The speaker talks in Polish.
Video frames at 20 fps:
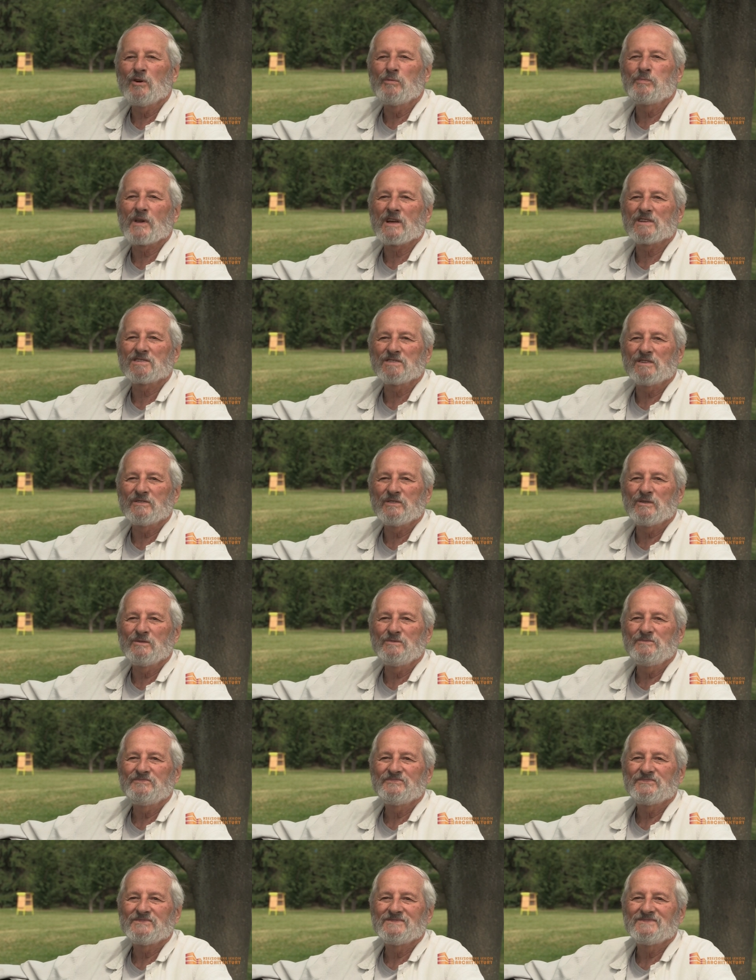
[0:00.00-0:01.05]
opracował
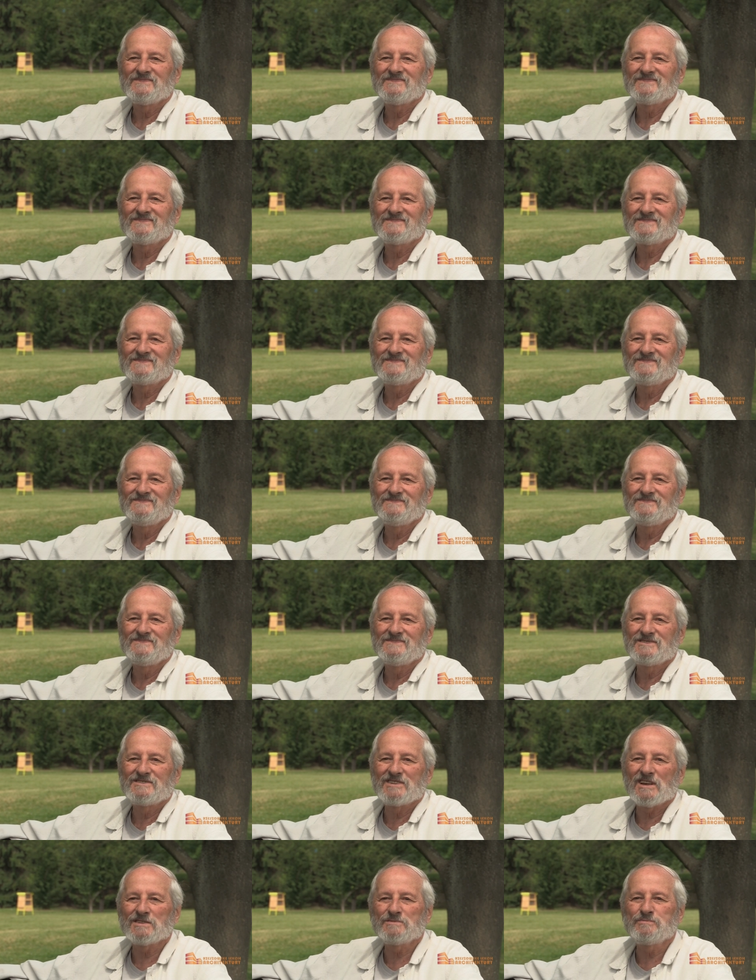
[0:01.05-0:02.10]
mm,
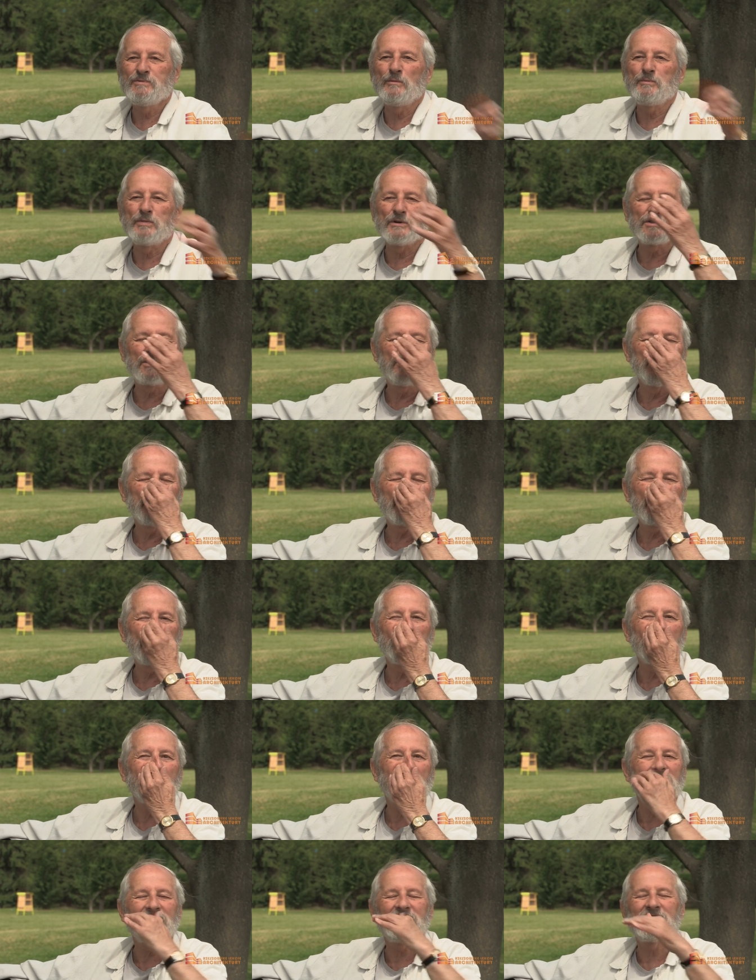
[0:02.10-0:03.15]
zespół pod kierunkiem
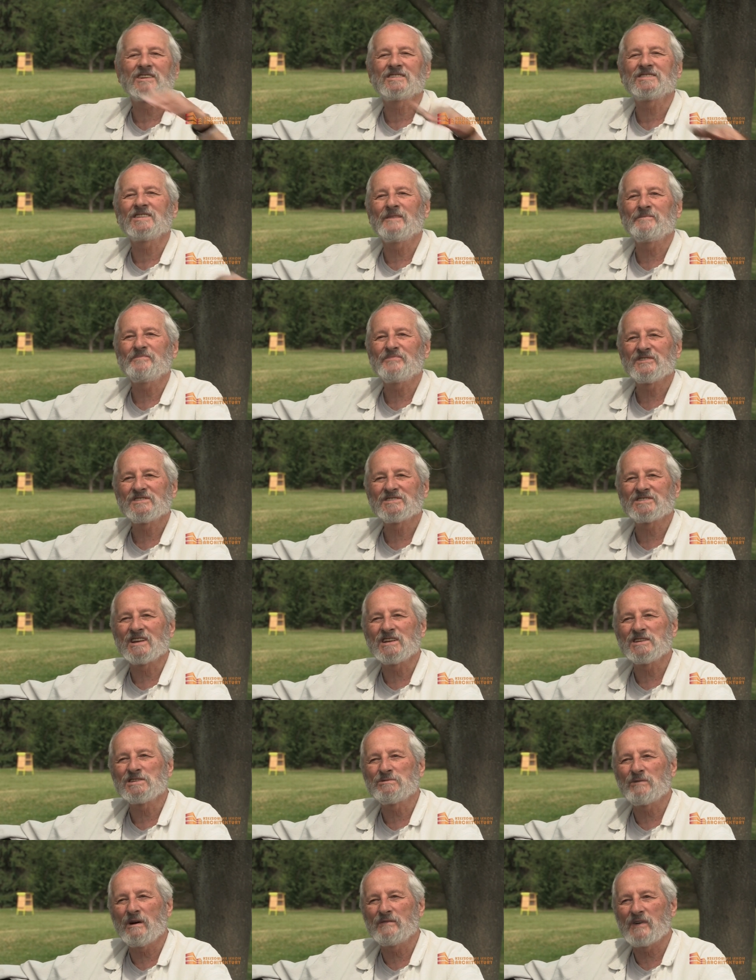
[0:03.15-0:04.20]
architekta
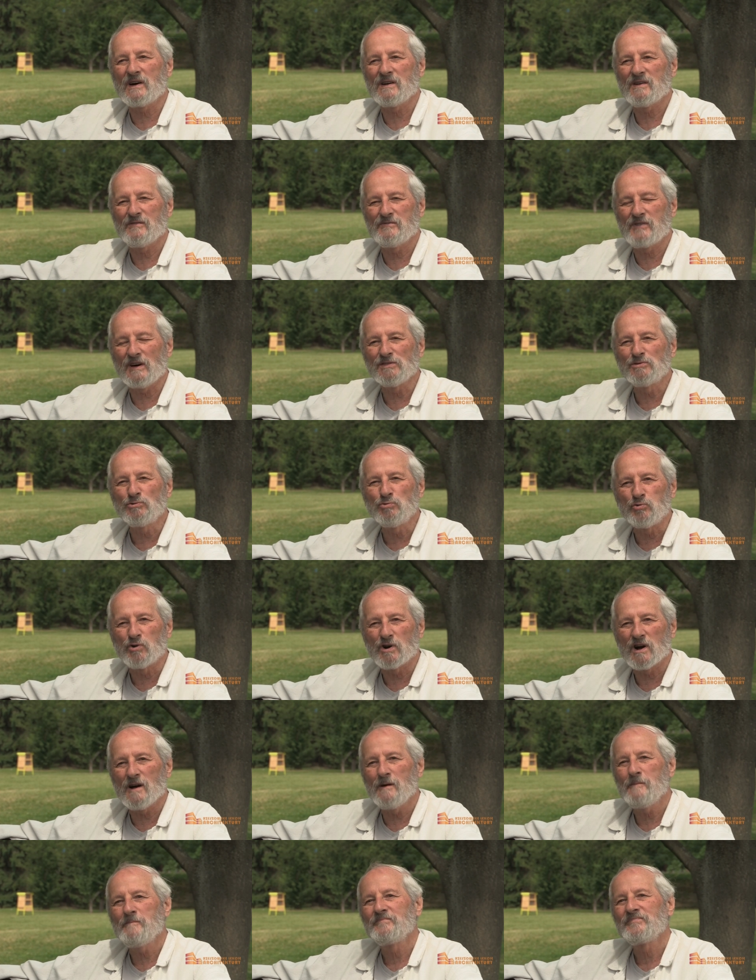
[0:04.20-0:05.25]
Stanisława
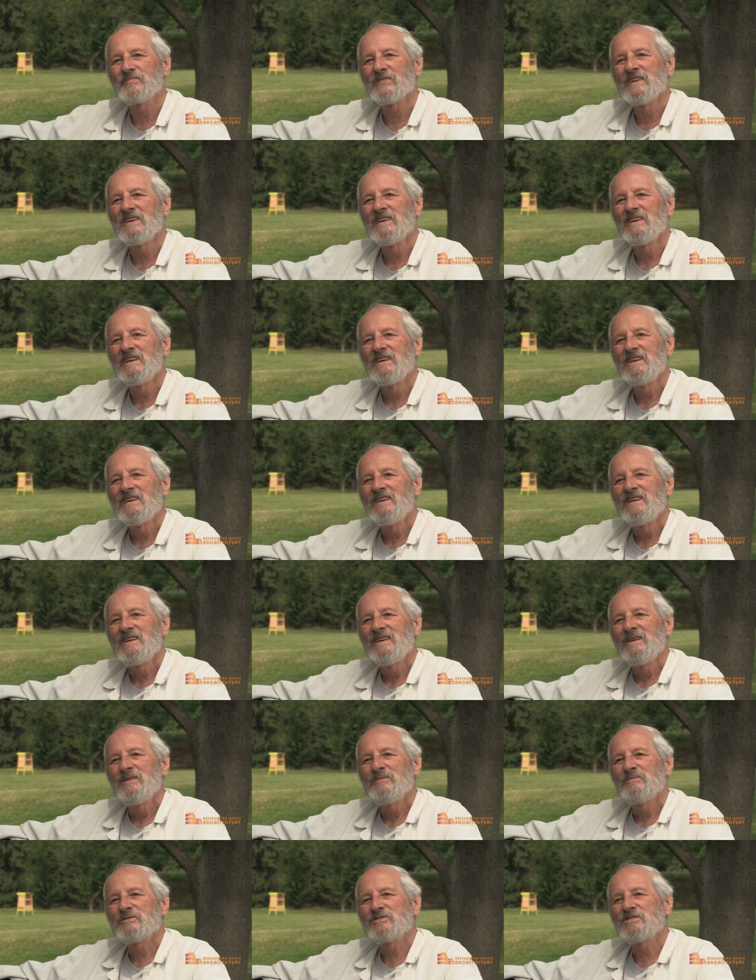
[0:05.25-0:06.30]
Wantucha,
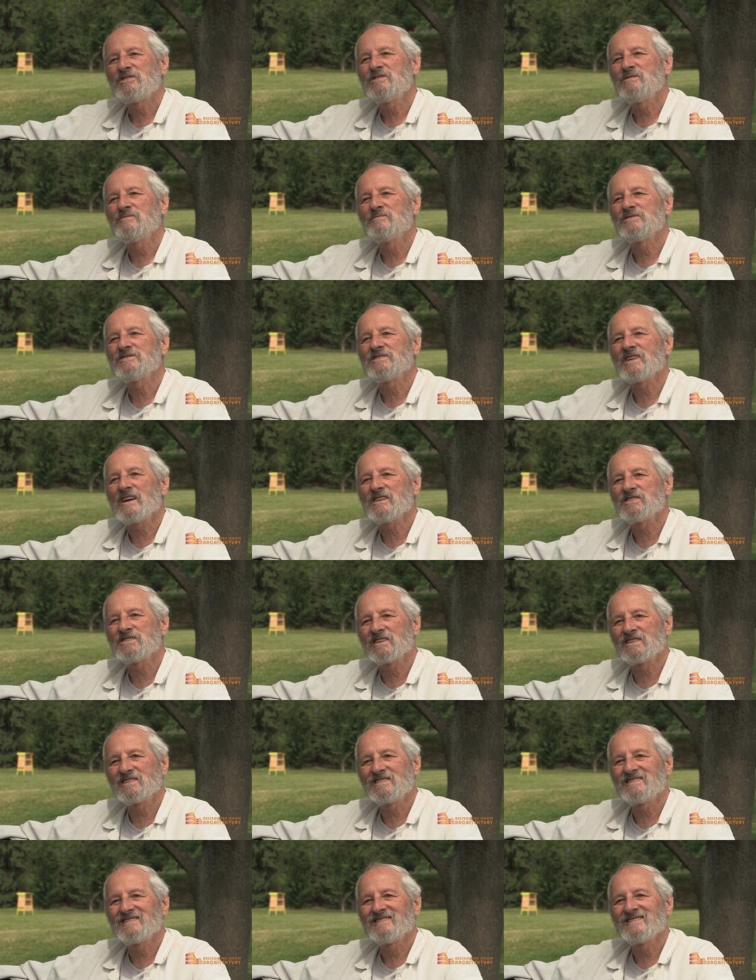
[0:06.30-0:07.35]
przy czym
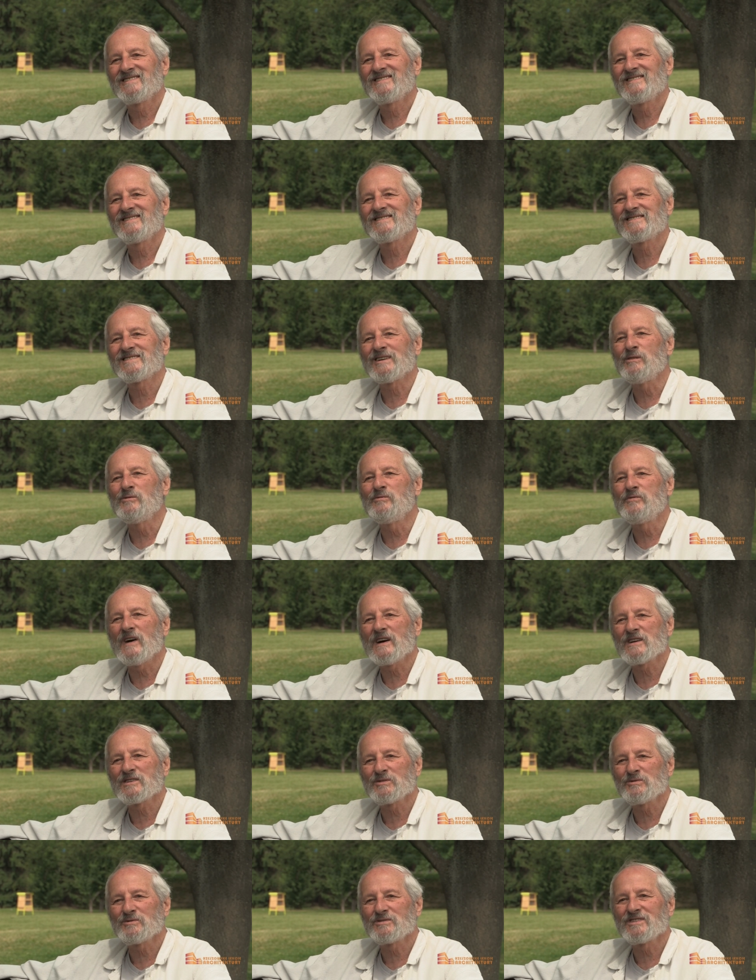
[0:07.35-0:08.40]
Staszek y,
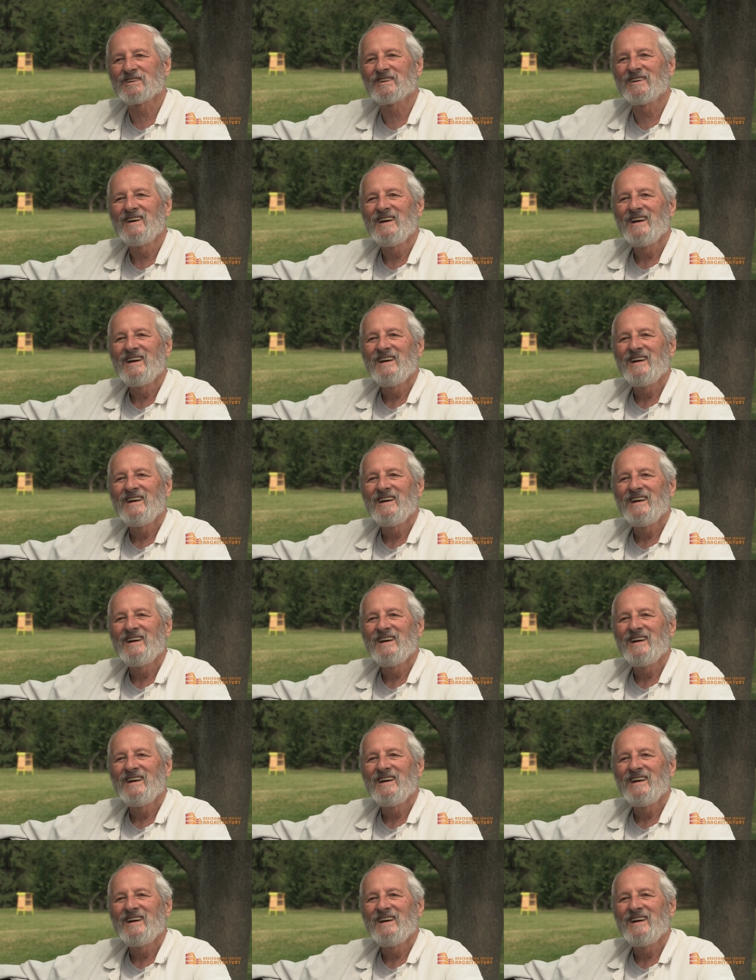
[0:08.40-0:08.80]
zauważył, że